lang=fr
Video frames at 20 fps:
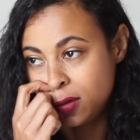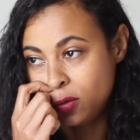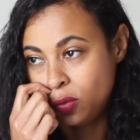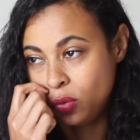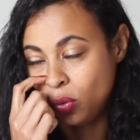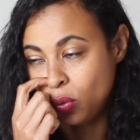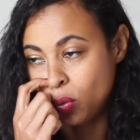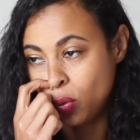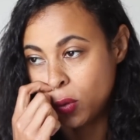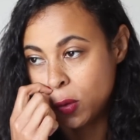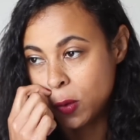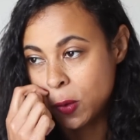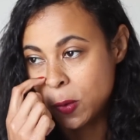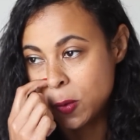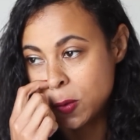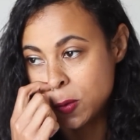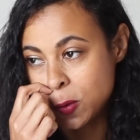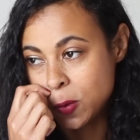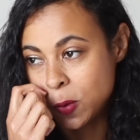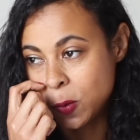
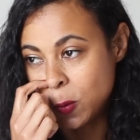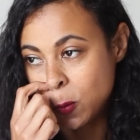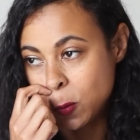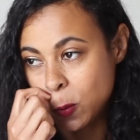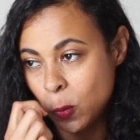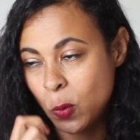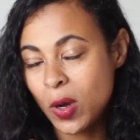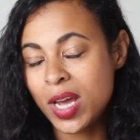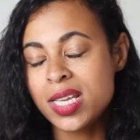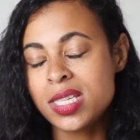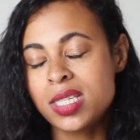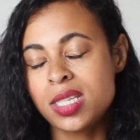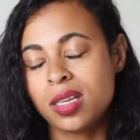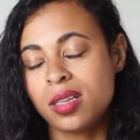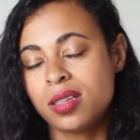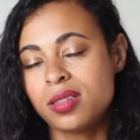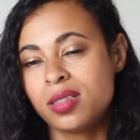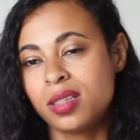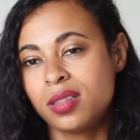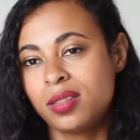te. ouais,
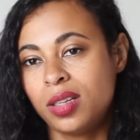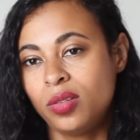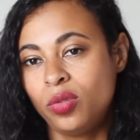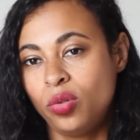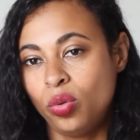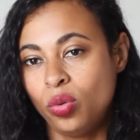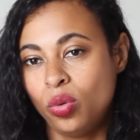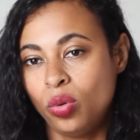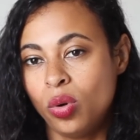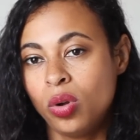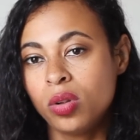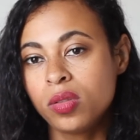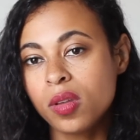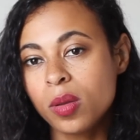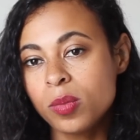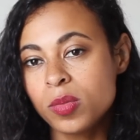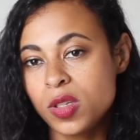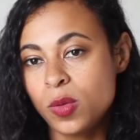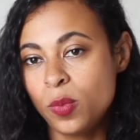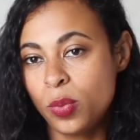ça, te hante
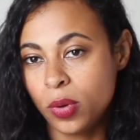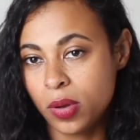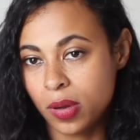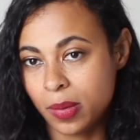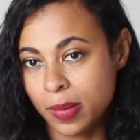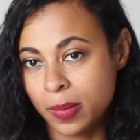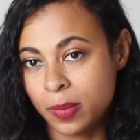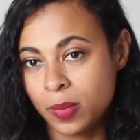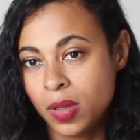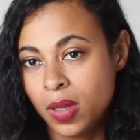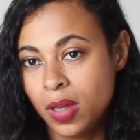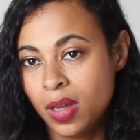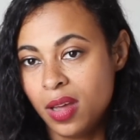un petit peu quand même.